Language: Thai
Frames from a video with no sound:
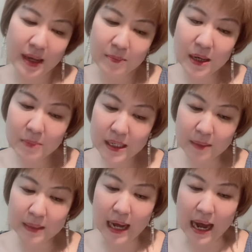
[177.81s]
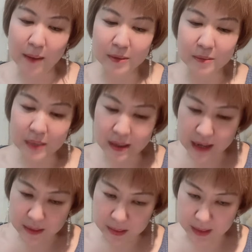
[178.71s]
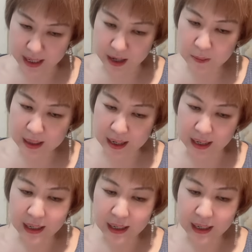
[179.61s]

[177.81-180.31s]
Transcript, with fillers: เมื่อมีคำถามหรือมีอะไรใหม่ๆเข้ามา